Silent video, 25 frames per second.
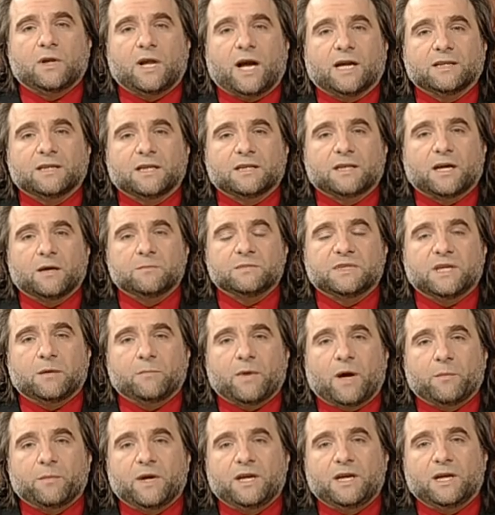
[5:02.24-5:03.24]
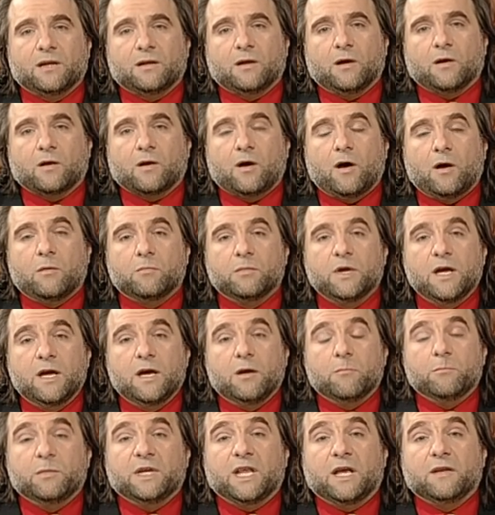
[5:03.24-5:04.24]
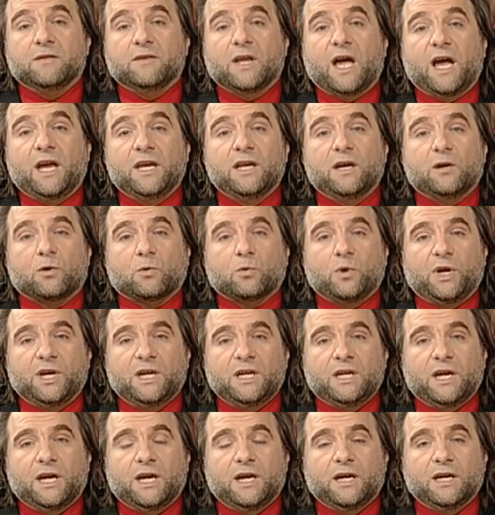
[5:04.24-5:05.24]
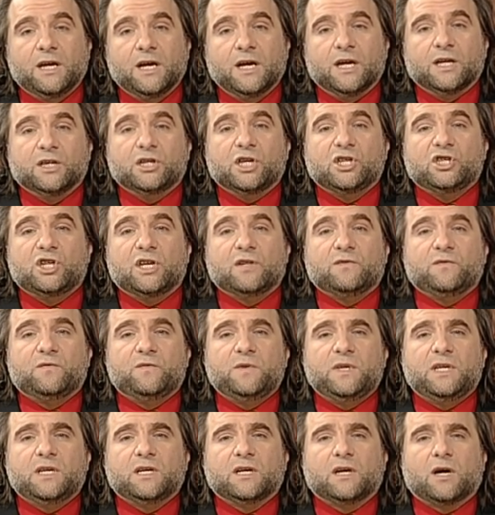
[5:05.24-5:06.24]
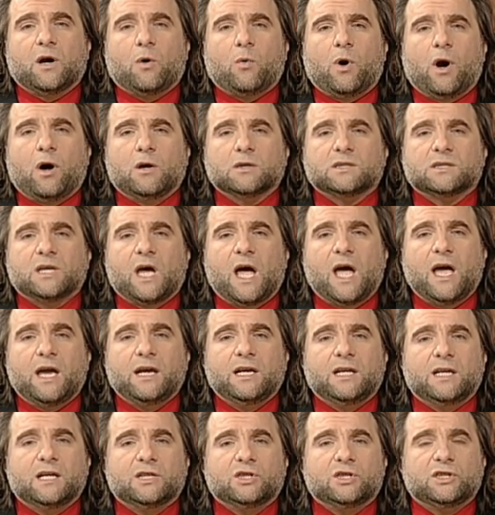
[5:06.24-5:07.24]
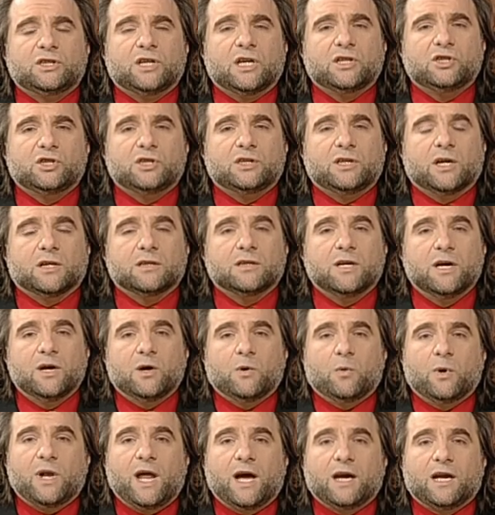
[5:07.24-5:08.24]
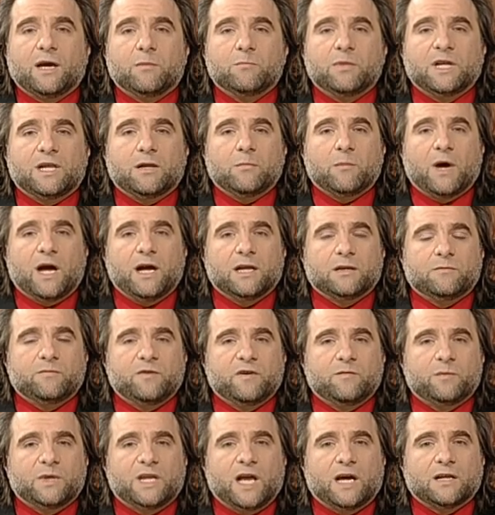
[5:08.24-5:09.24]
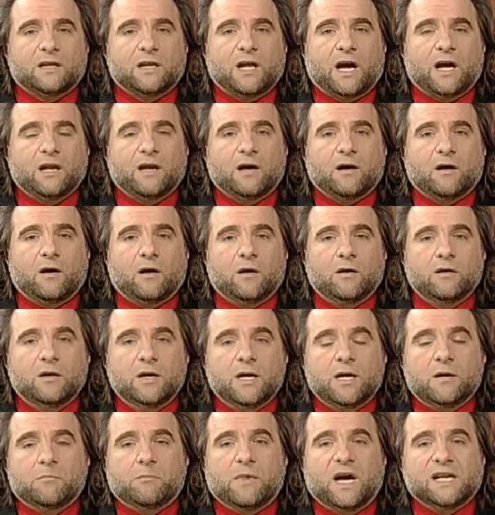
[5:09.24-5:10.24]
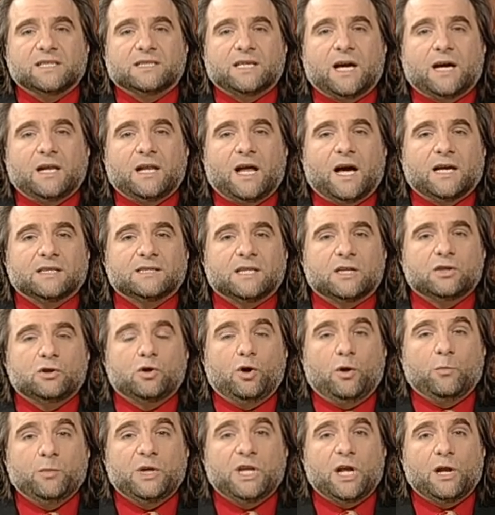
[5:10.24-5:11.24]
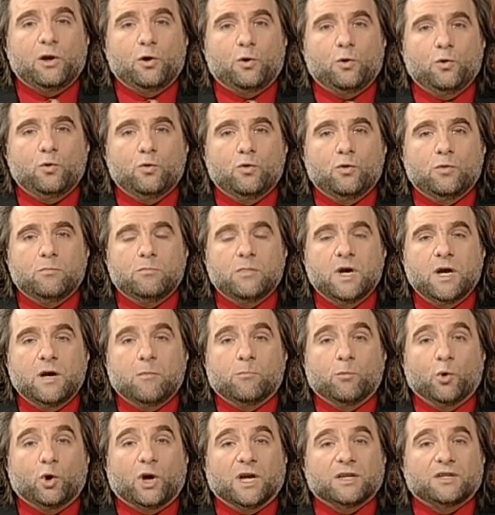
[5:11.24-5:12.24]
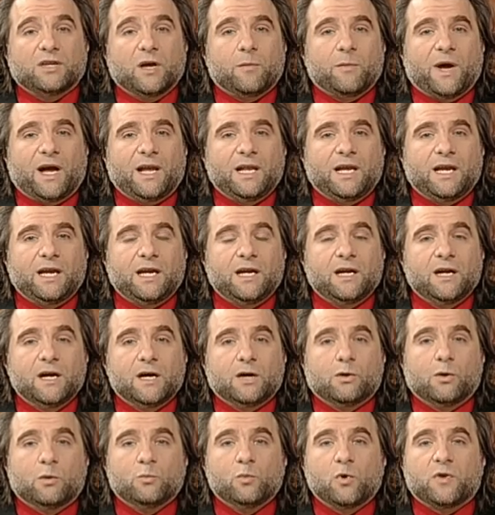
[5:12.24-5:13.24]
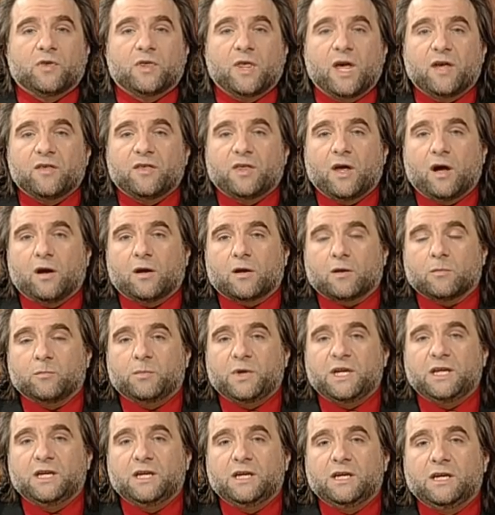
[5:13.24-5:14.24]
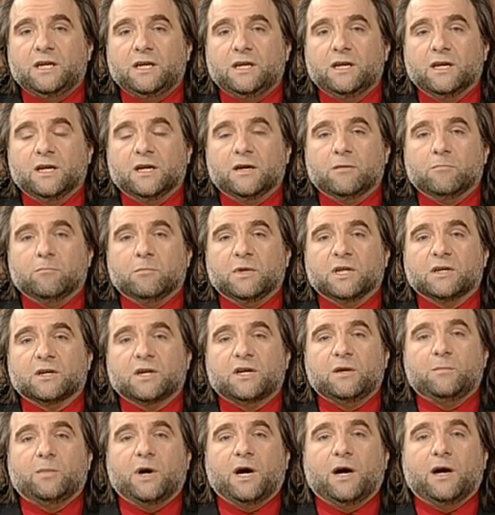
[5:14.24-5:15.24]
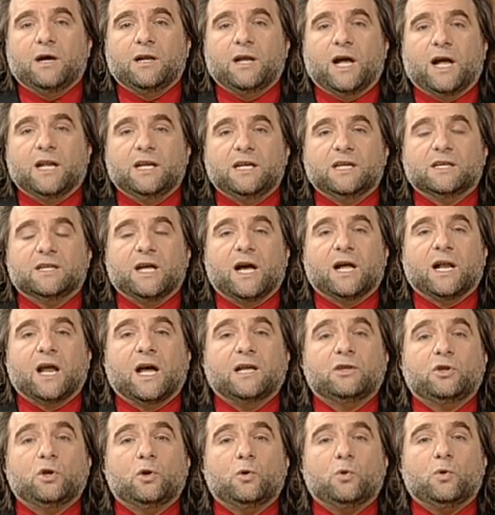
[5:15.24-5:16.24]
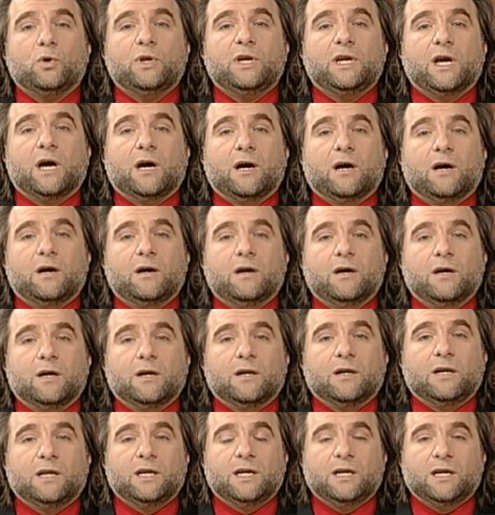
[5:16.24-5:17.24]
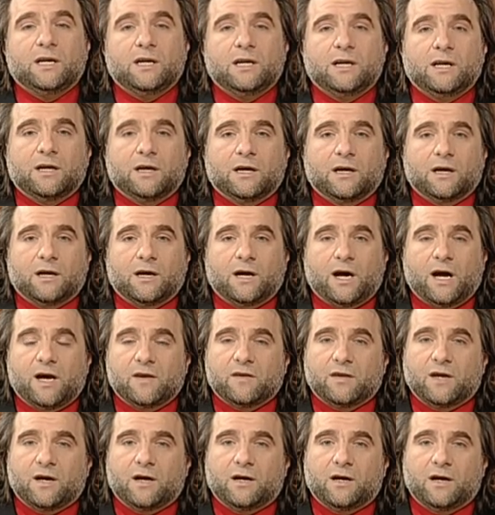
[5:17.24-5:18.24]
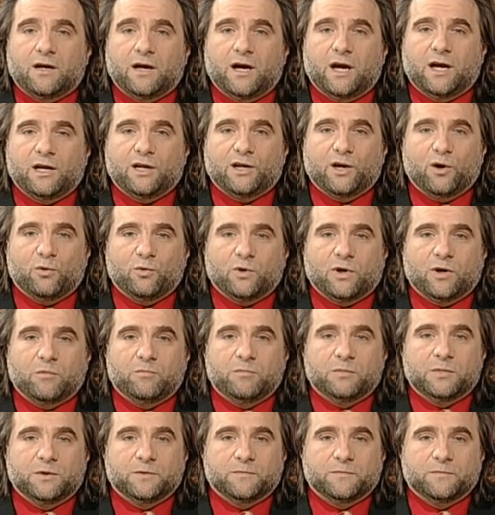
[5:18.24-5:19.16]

بالعدد خمسة مع بقية الأرقام من الناحية الروحية نجد فيه خواص هائلة جدا جدا ولكن مثل ما قلت في بداية الحلقة ما زال هذا النوع من العلوم مكتم عليه ومستأثر به من قبل الإدارات العليا لهذا الكوكب